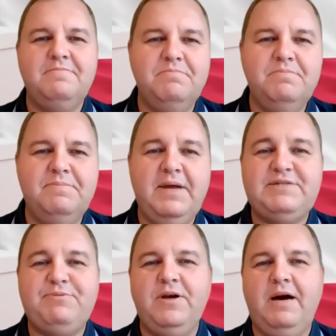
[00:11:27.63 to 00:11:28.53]

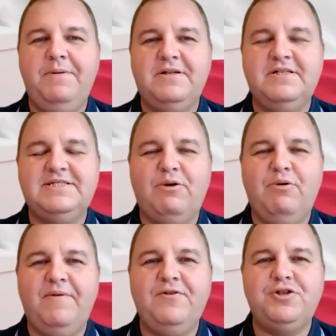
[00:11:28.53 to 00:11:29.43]
Na swoje apetyty z
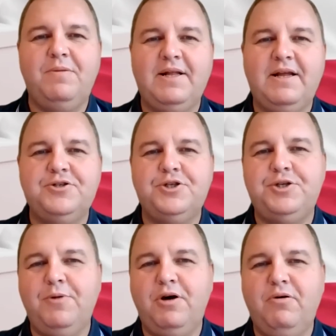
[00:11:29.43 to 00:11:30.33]
całą pewnością ma także
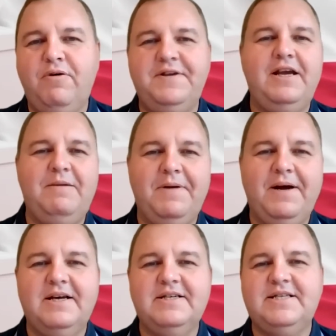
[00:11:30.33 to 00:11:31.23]
Szymon Hołownia i
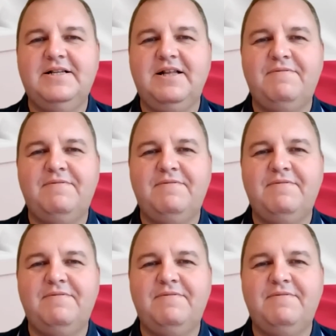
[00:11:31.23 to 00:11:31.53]
PSL.